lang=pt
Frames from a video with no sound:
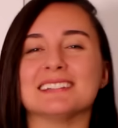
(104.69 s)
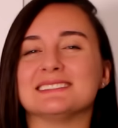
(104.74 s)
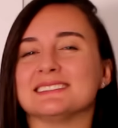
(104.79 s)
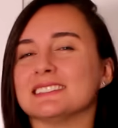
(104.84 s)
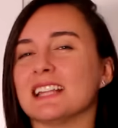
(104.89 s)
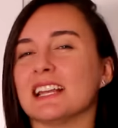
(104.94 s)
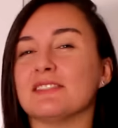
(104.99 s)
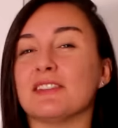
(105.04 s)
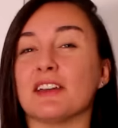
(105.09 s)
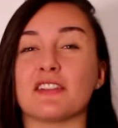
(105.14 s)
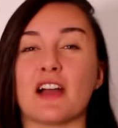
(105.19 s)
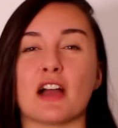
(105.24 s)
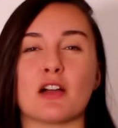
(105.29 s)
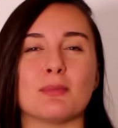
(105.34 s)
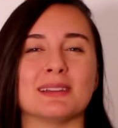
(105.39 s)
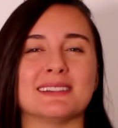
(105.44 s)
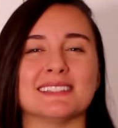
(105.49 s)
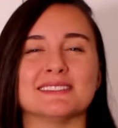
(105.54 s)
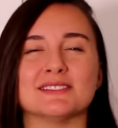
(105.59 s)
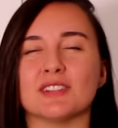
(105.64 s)
Assim ele vai ficar
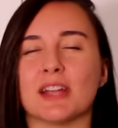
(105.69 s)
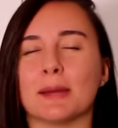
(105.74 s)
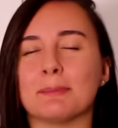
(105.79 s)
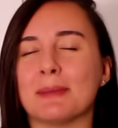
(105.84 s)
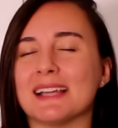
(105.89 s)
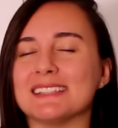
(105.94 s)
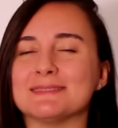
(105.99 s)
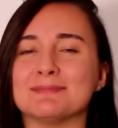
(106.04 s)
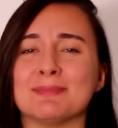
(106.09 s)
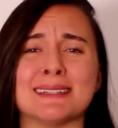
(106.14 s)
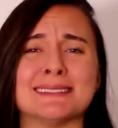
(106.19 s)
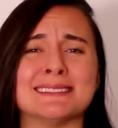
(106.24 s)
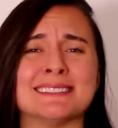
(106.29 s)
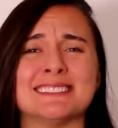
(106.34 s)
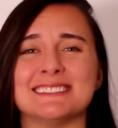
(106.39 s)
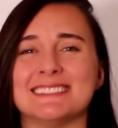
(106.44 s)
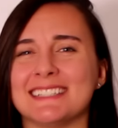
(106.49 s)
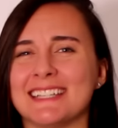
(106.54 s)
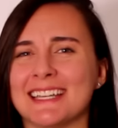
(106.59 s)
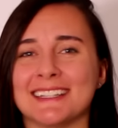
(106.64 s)
com uma textura mais
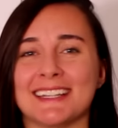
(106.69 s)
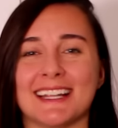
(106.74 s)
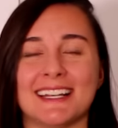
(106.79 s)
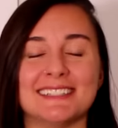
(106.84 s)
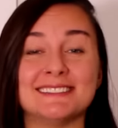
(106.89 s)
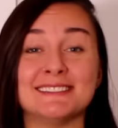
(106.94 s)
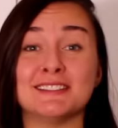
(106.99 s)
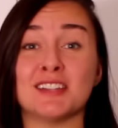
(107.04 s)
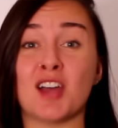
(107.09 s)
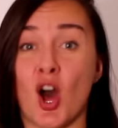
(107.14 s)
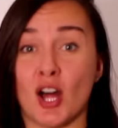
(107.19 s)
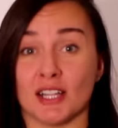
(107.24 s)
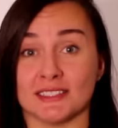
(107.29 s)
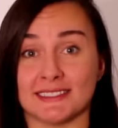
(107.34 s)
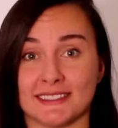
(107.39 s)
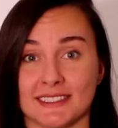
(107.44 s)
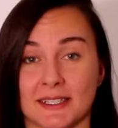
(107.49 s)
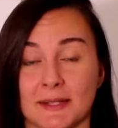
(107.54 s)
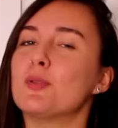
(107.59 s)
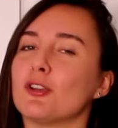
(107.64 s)
macia e
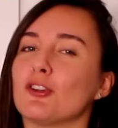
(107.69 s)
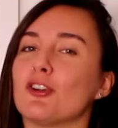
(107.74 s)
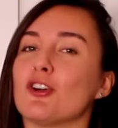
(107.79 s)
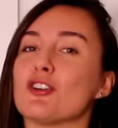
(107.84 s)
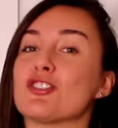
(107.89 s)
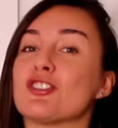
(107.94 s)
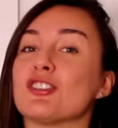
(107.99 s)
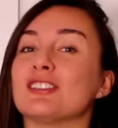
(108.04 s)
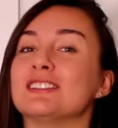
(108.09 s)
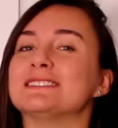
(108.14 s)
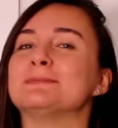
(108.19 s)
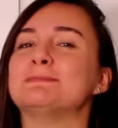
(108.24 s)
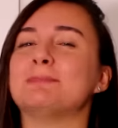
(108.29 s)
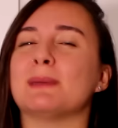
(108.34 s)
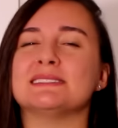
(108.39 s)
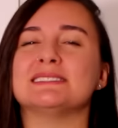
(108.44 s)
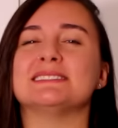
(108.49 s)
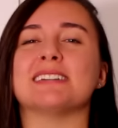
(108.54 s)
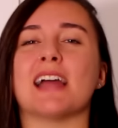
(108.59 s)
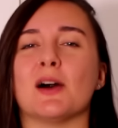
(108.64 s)
deliciosa. Pro gostinho
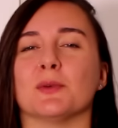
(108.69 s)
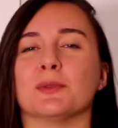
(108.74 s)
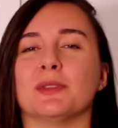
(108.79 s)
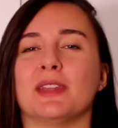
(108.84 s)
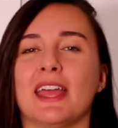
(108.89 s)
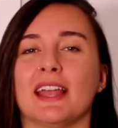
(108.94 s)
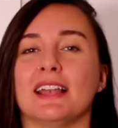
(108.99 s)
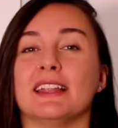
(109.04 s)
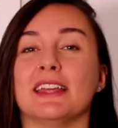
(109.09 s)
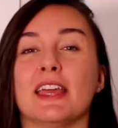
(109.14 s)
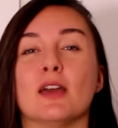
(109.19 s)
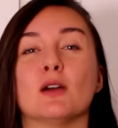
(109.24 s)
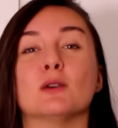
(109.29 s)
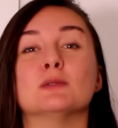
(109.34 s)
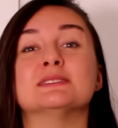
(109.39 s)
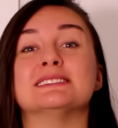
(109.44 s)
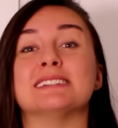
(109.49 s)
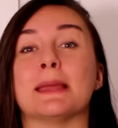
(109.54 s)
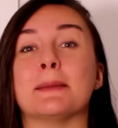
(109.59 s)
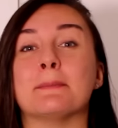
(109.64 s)
especial dele, eu
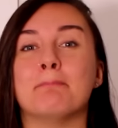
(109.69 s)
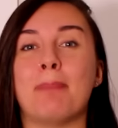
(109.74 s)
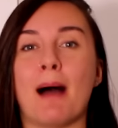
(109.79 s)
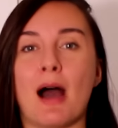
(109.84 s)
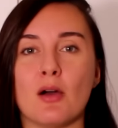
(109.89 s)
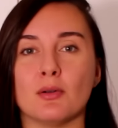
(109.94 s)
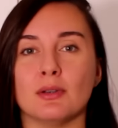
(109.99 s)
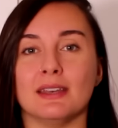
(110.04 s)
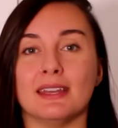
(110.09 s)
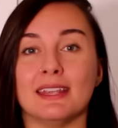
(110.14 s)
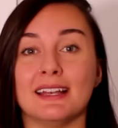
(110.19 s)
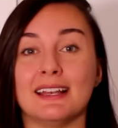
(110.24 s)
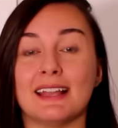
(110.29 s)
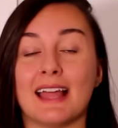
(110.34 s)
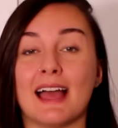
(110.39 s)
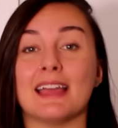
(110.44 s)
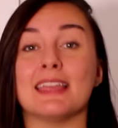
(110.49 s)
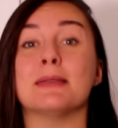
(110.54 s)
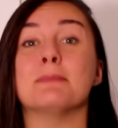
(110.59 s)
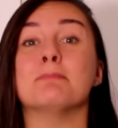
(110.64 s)
usei
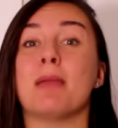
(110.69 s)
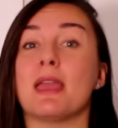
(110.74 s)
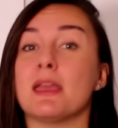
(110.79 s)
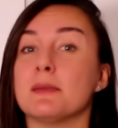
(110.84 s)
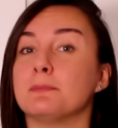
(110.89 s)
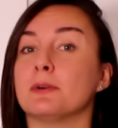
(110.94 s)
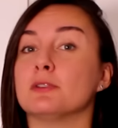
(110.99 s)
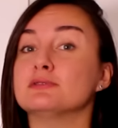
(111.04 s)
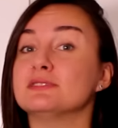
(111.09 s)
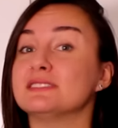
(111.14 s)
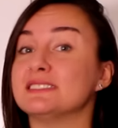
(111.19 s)
baunilha e maple